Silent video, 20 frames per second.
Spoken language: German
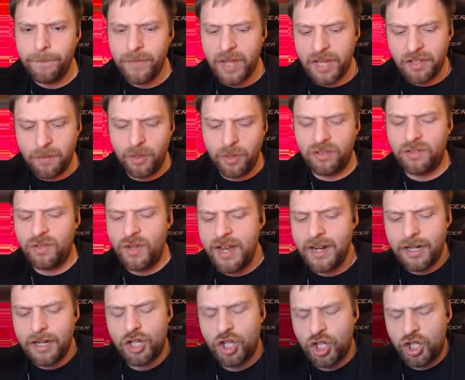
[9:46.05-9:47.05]
Also ich muss zu
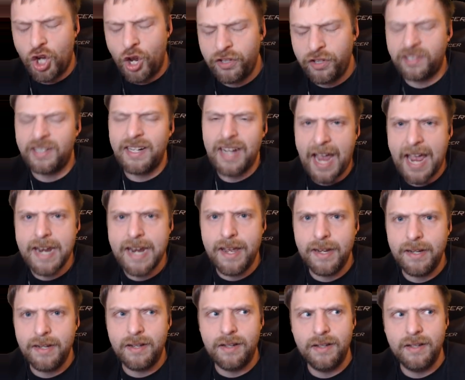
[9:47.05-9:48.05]
irgendeiner Schüssel
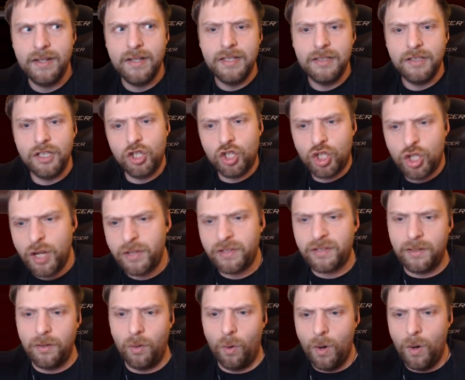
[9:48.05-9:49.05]
rennen, die
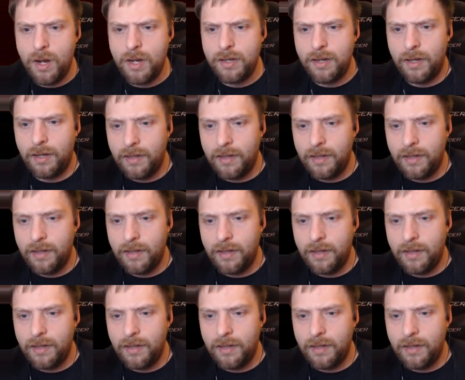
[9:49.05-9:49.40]
Schlüssel holen.